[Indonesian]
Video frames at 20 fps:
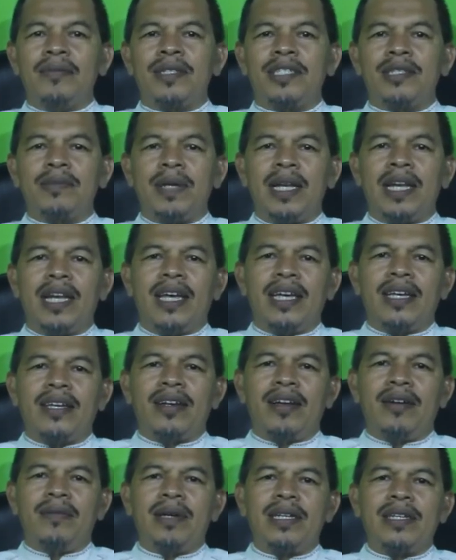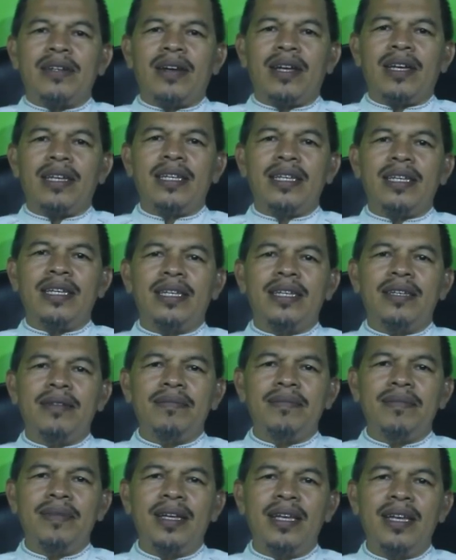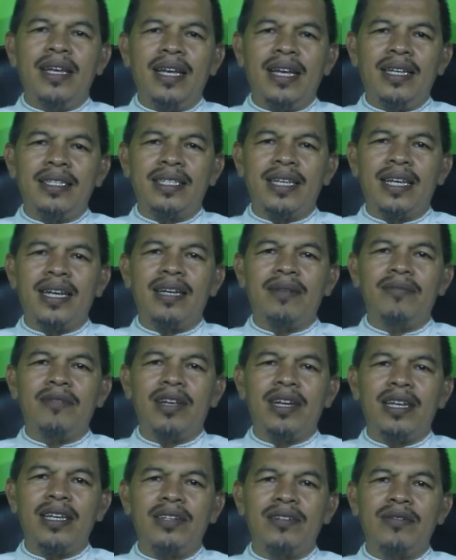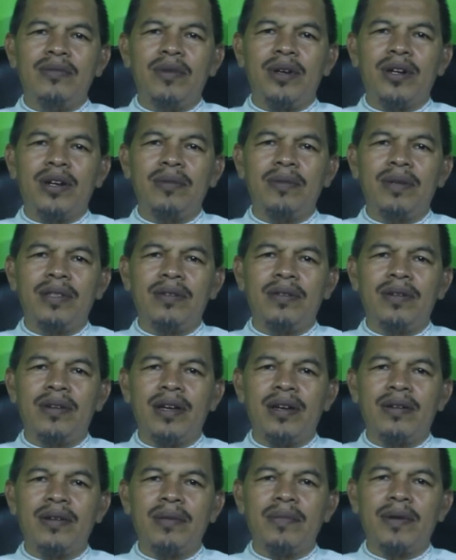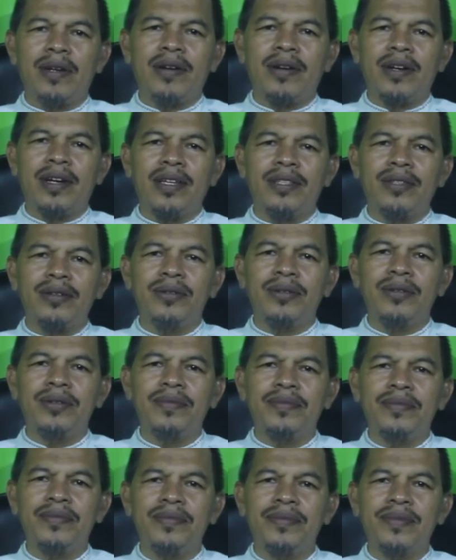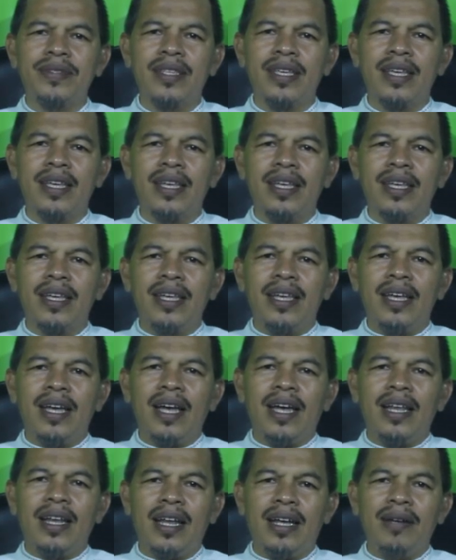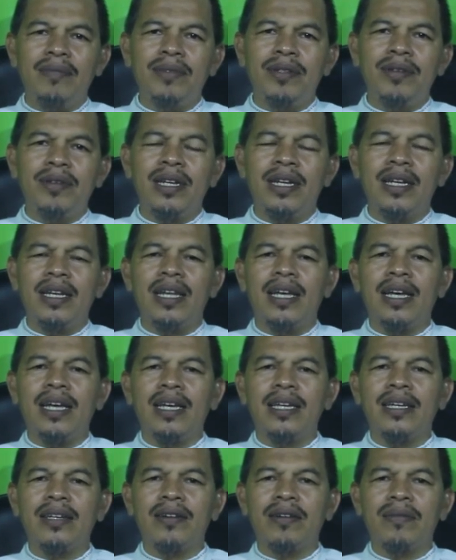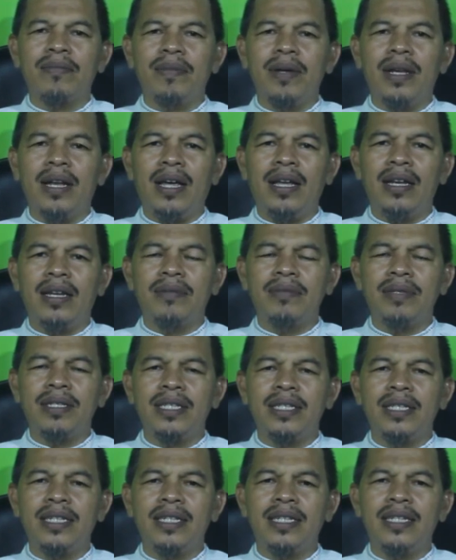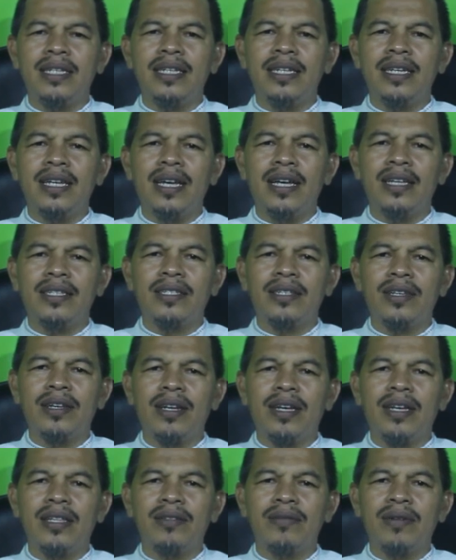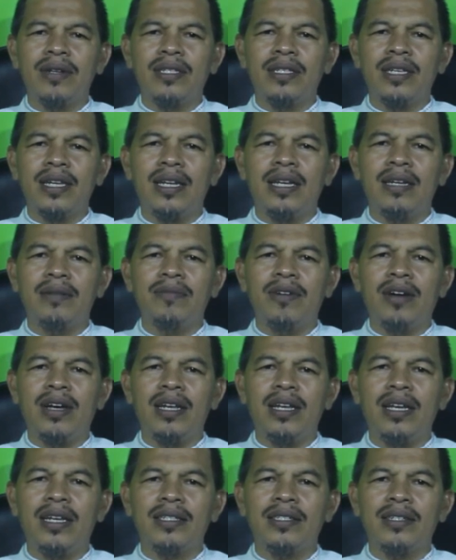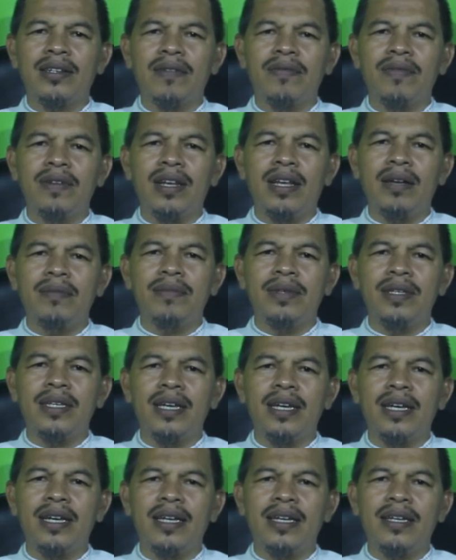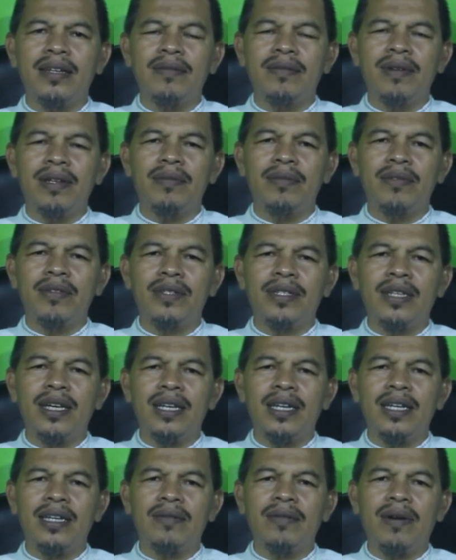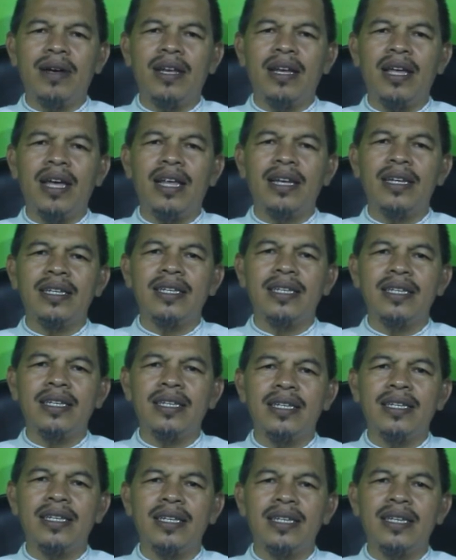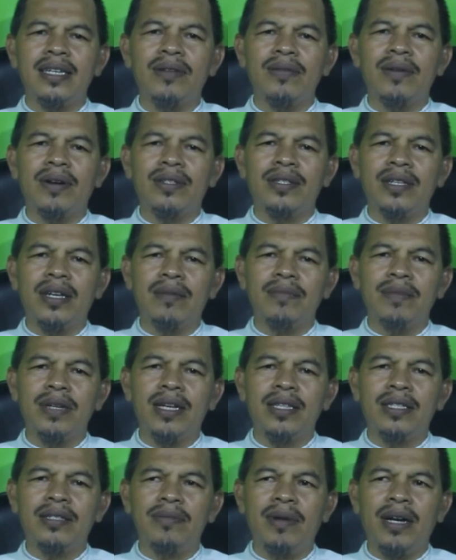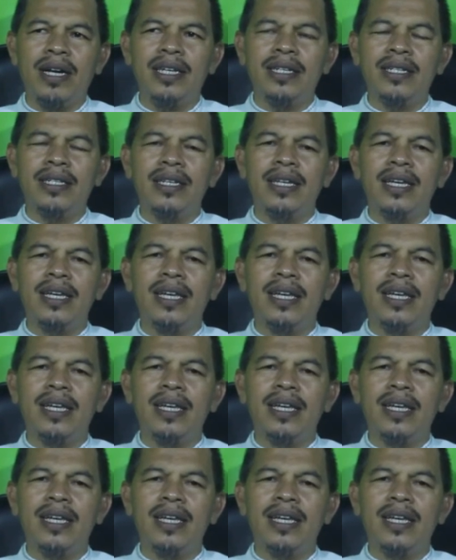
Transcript: Bismillahirrahmanirrahim. Assalamualaikum warahmatullahi wabarakatuh. Alhamdulillahirabbil Assalatu wassalamu ala asrafil anbiya wal mursalin wa ala alihi wa ashabi ajmain.